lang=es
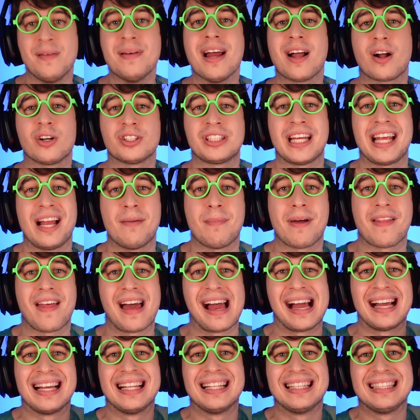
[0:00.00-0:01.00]
hay una cosa
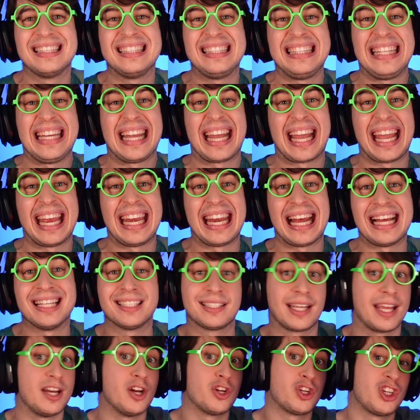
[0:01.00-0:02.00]
llamada
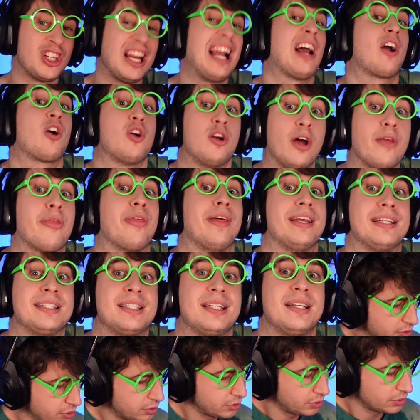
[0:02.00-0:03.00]
tijeras que no sé si la
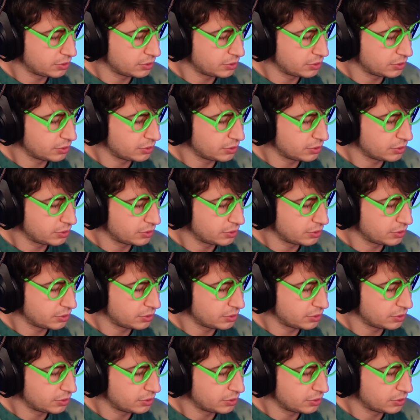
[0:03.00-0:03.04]
conoces.